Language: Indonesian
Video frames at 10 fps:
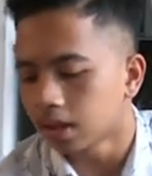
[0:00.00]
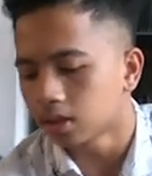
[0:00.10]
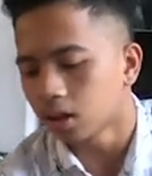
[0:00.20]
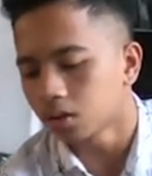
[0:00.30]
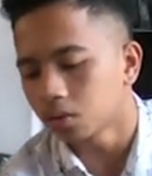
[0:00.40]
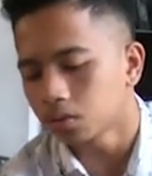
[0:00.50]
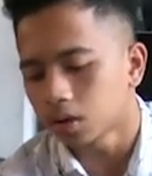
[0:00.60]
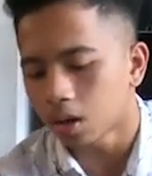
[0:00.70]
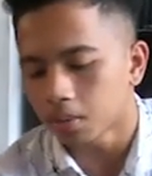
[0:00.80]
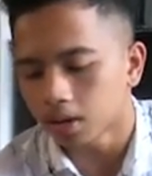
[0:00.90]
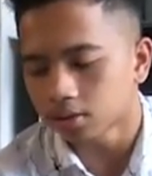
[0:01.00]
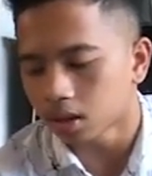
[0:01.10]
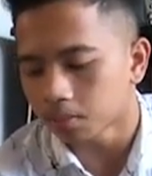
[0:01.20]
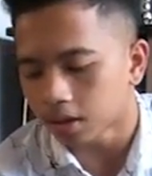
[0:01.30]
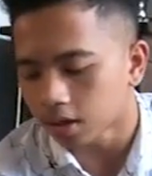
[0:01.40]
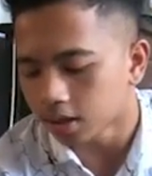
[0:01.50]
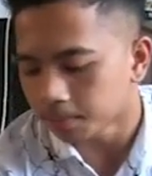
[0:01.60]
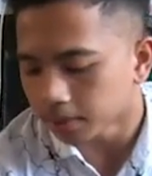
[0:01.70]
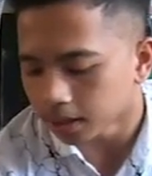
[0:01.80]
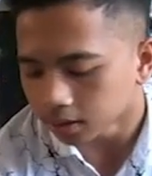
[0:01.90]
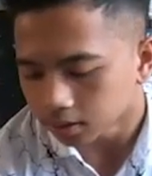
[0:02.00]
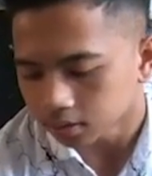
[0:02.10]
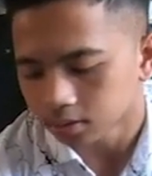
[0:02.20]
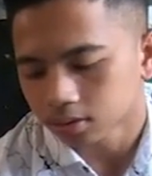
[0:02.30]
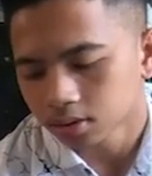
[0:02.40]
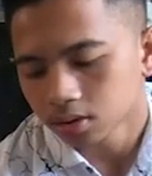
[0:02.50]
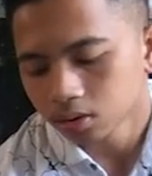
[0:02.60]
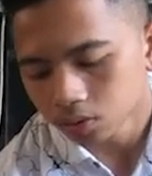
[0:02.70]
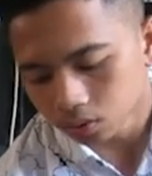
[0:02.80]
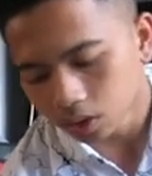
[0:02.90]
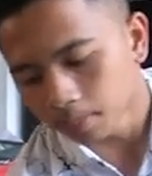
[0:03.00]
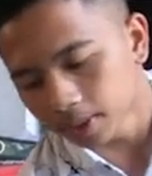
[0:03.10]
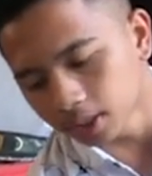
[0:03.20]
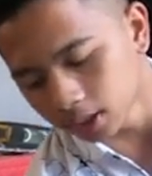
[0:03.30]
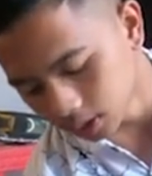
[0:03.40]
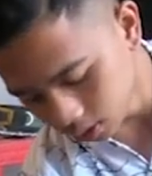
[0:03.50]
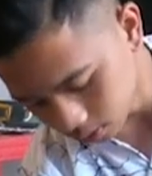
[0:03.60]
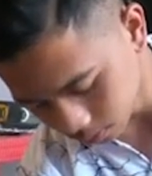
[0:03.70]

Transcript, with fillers: pesan satu senapan sap akal lipat. Itu senapannya ini.